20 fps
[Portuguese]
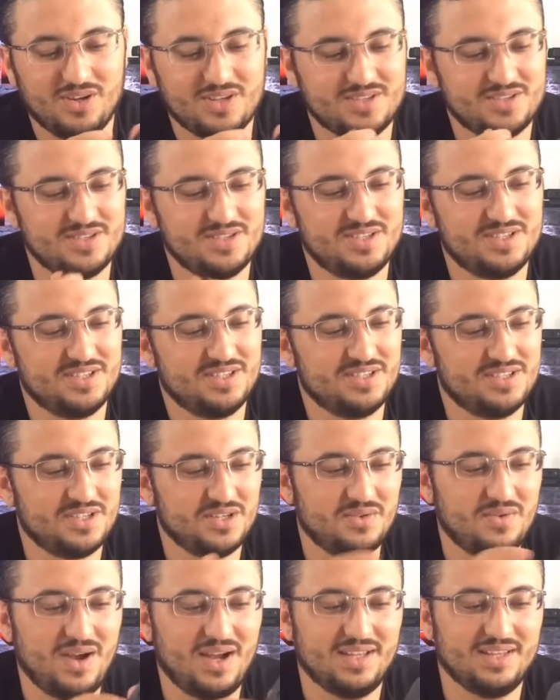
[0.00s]
gosto de,
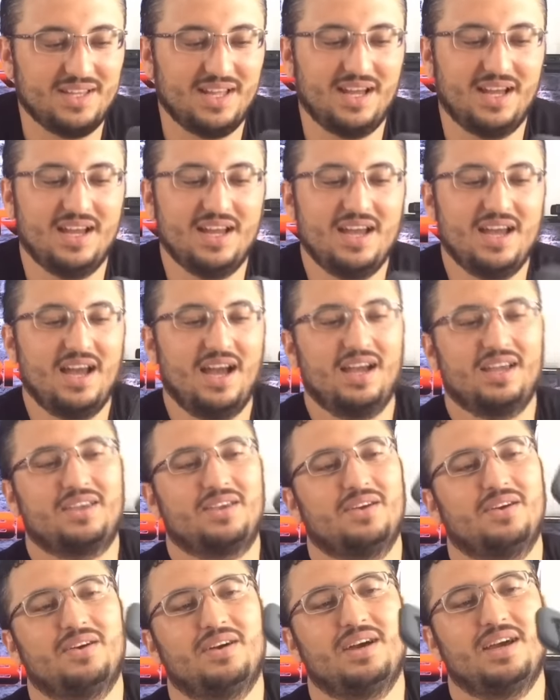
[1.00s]
de guardar.
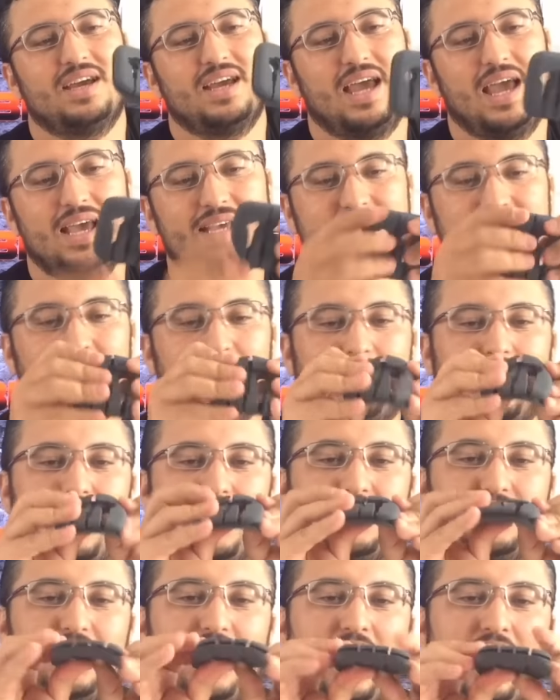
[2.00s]
Aqui, ó, essa
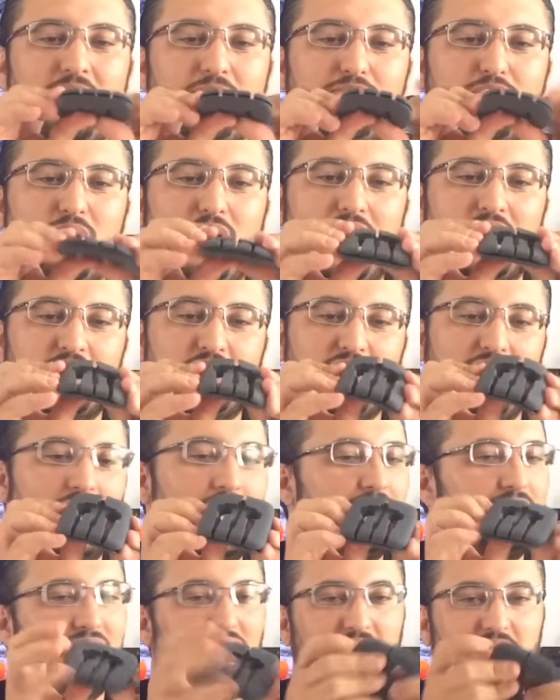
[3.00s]
parte é
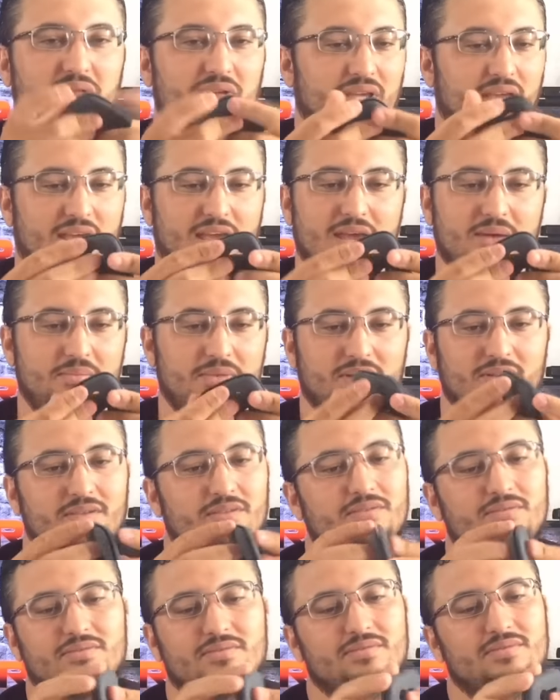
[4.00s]
emborrachada, não quebra,
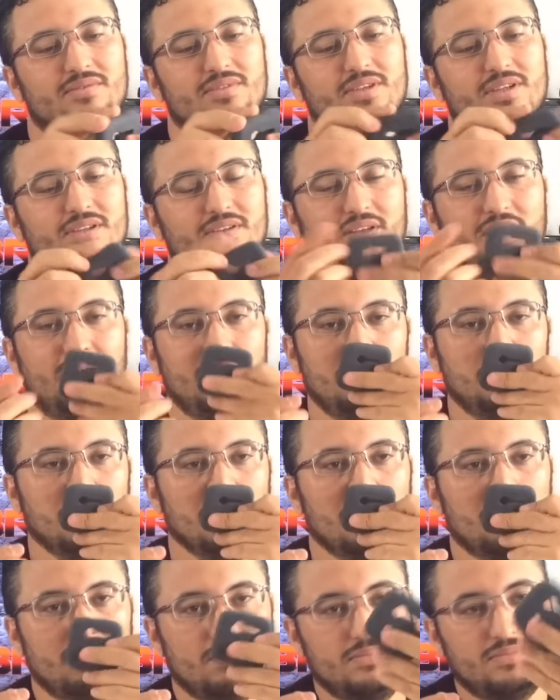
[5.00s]
não, né?
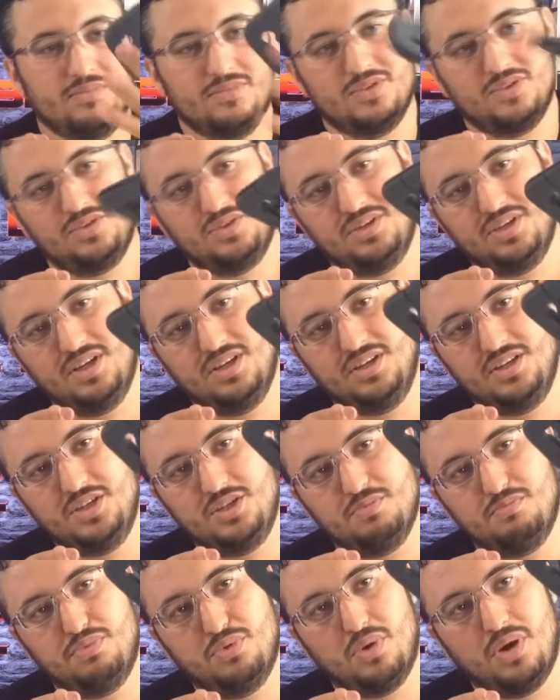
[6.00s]

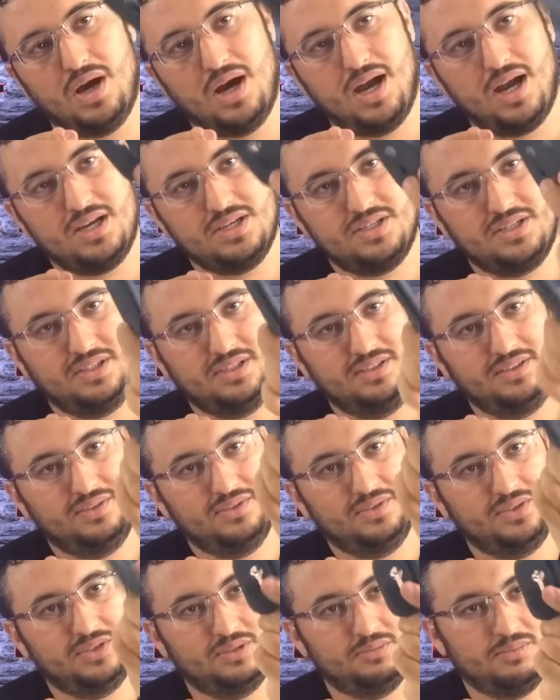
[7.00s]
Cheirinho de borracha,
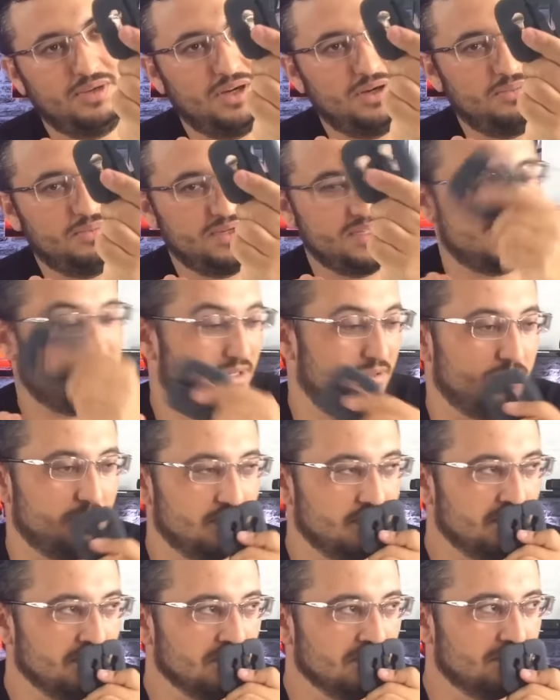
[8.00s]
normal,
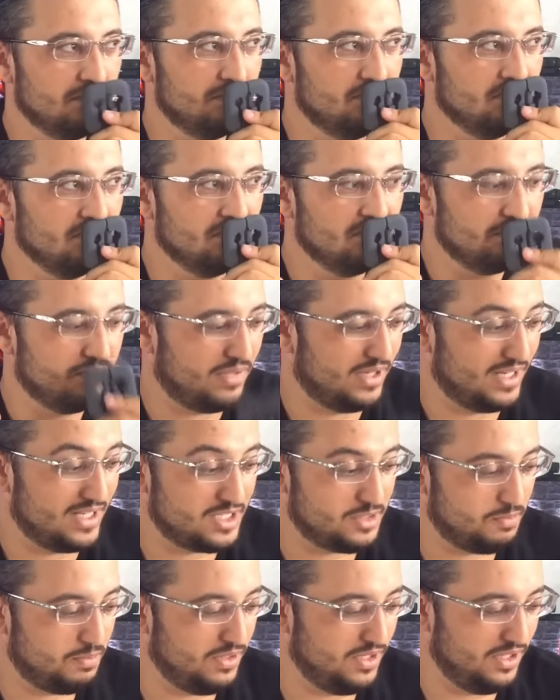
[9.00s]
parecendo
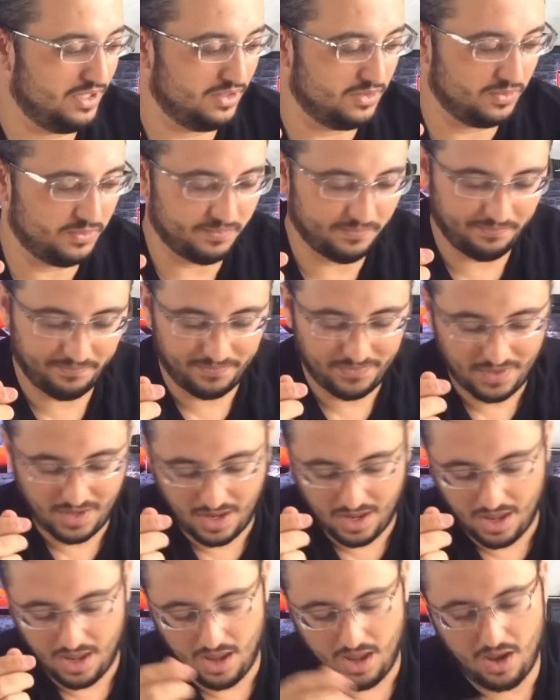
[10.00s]
parece pneu.
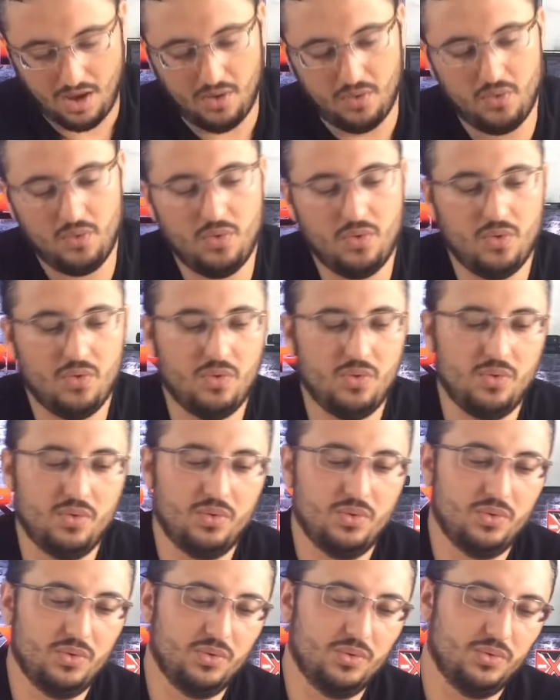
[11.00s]

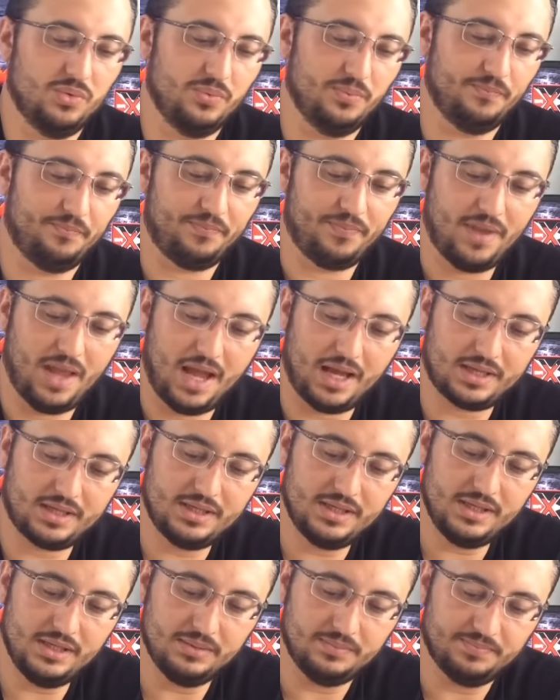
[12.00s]
O
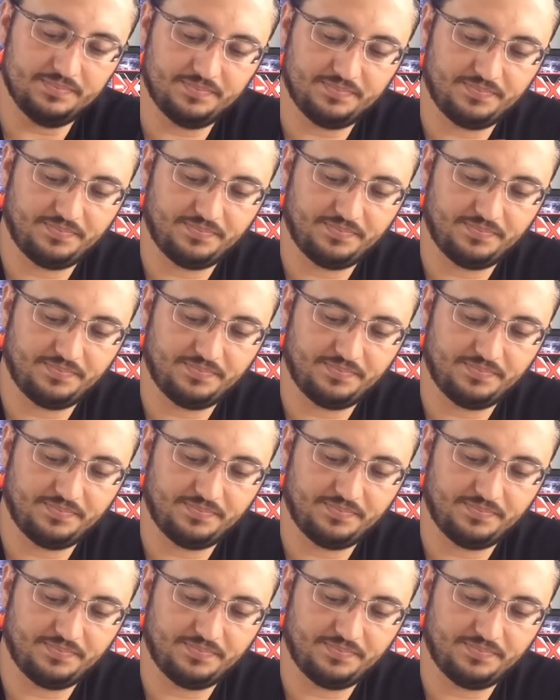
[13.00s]
aqui